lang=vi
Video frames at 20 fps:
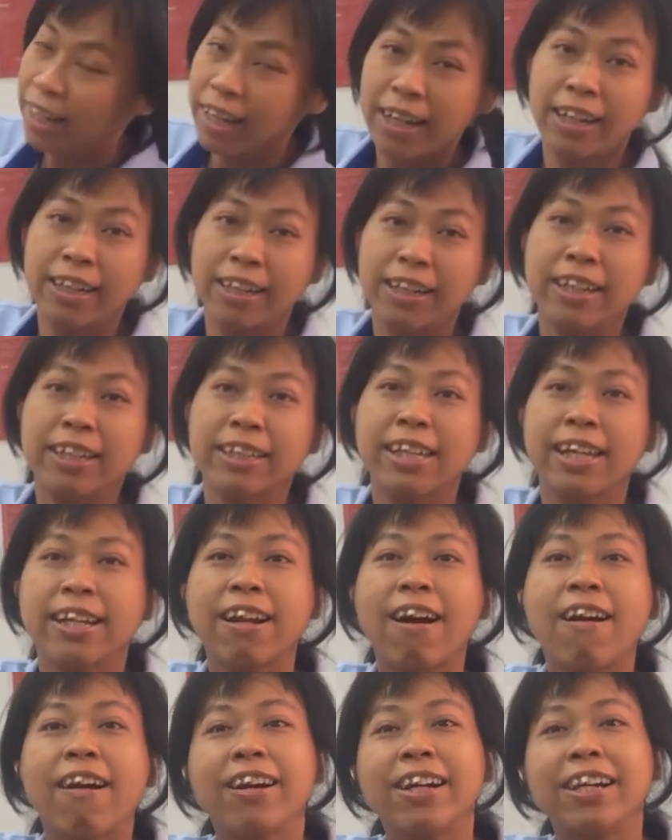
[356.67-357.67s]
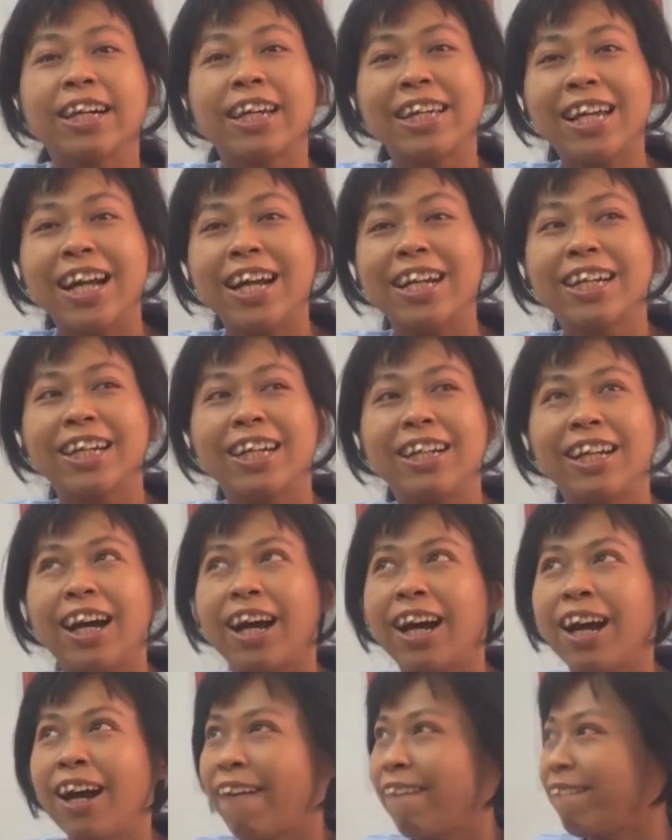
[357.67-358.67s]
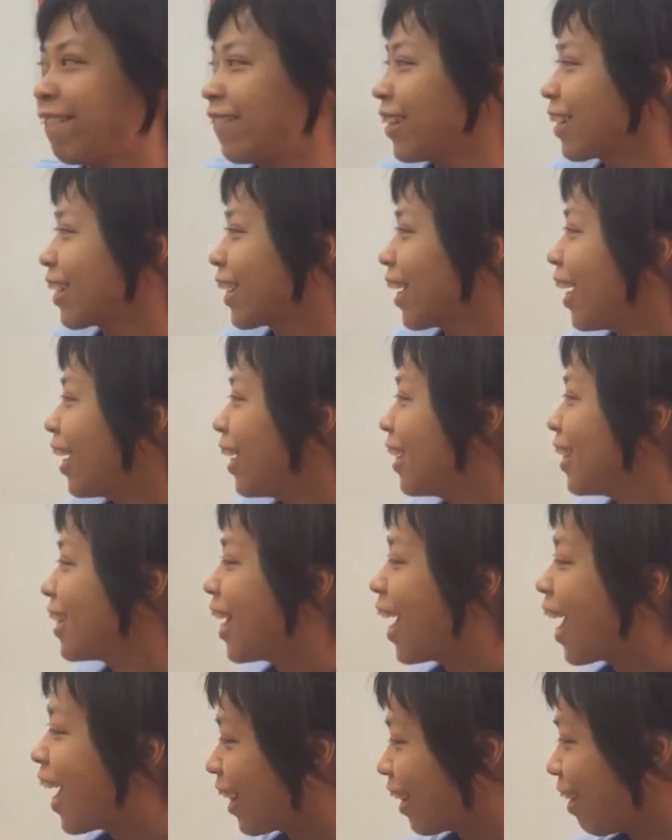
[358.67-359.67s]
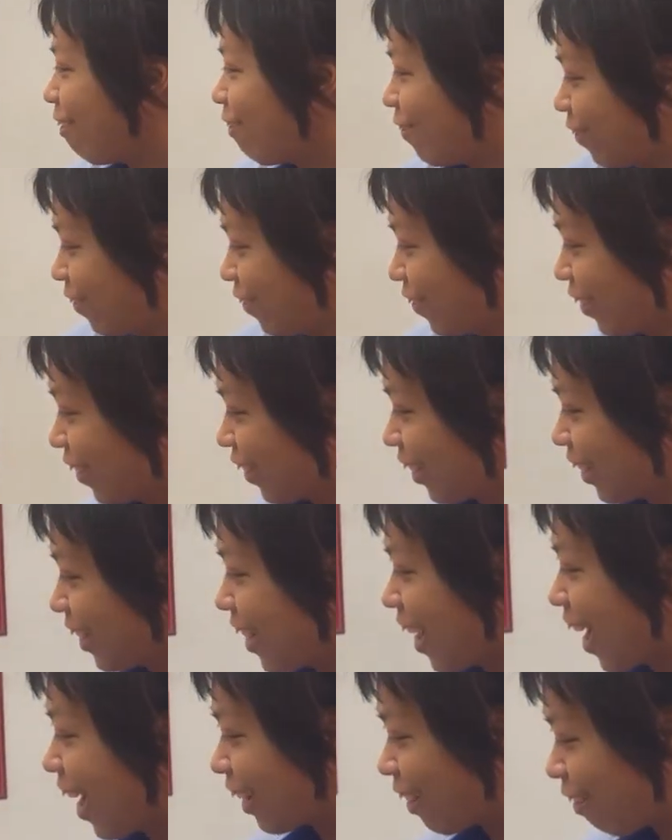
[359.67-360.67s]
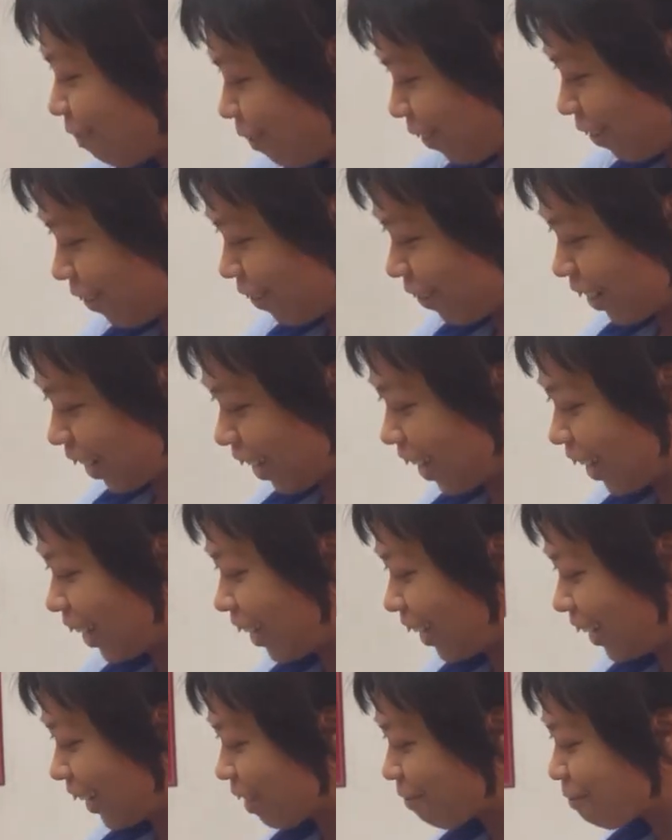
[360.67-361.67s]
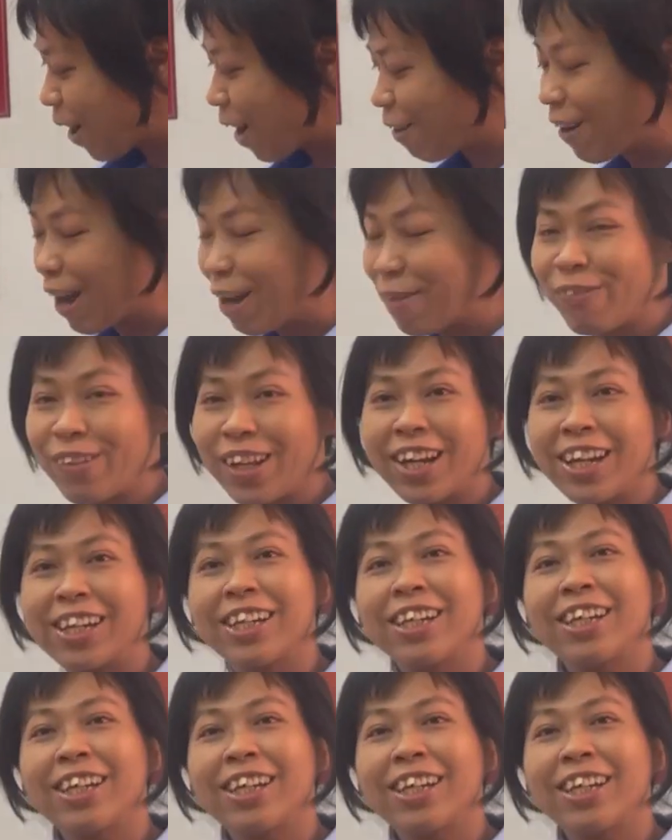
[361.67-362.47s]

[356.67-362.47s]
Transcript: thì nó sẽ đo được cái giá trị là cái gia tốc của cái bao đóng này.